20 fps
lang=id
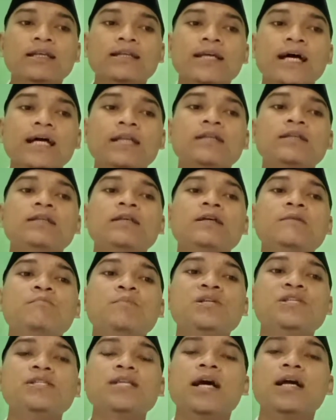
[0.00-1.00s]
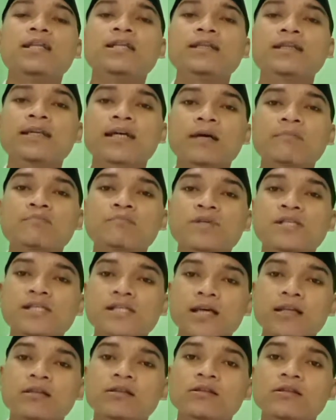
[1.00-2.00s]
Dan menjadikan
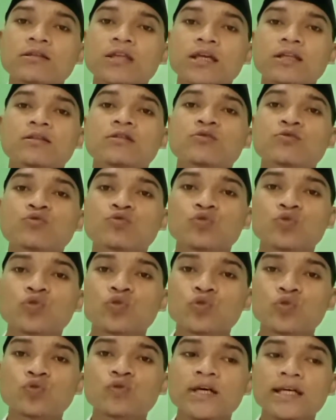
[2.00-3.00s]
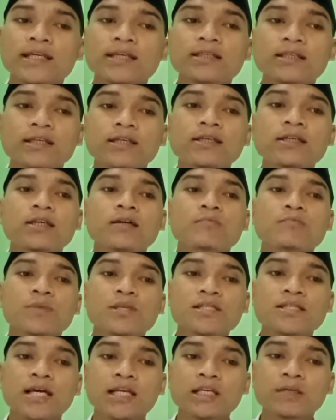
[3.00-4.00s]
pesantren Nurul Huda ini
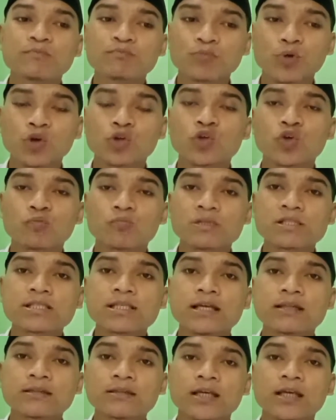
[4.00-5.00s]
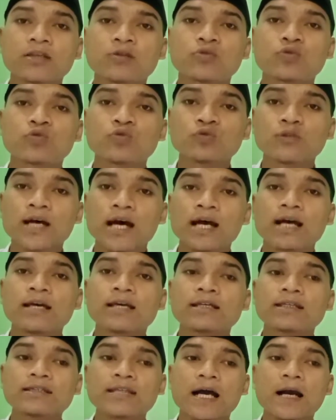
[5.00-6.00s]
menjadi pondok pesantren Nurul Huda
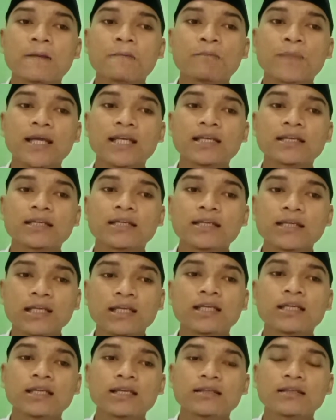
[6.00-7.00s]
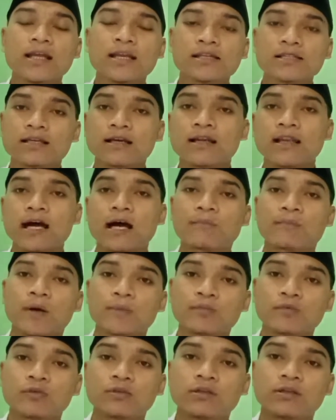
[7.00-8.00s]
yang mandiri dari segala
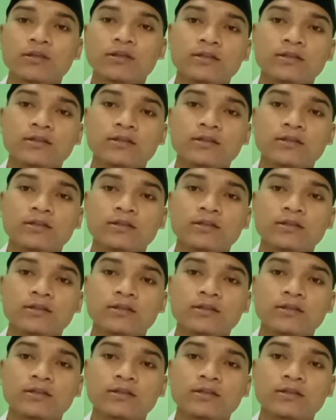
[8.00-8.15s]
apapun.